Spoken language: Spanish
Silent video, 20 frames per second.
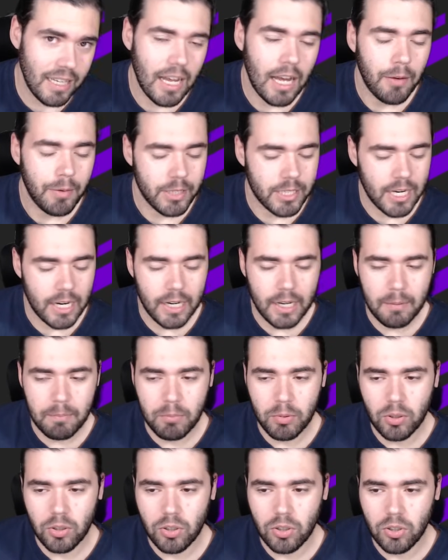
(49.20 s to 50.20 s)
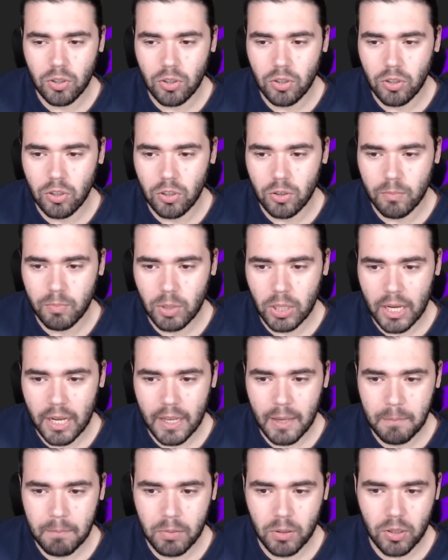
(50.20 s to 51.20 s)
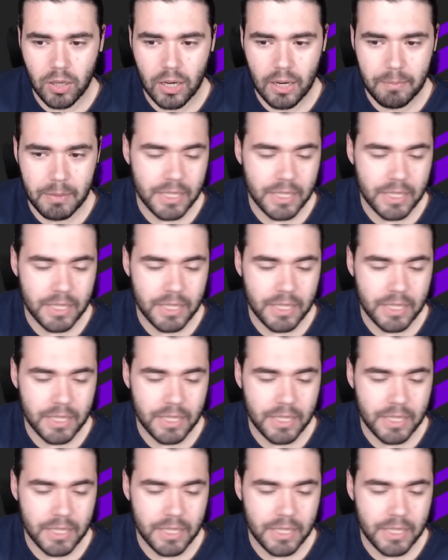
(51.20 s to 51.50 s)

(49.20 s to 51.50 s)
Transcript: avisaré por, por ahí por la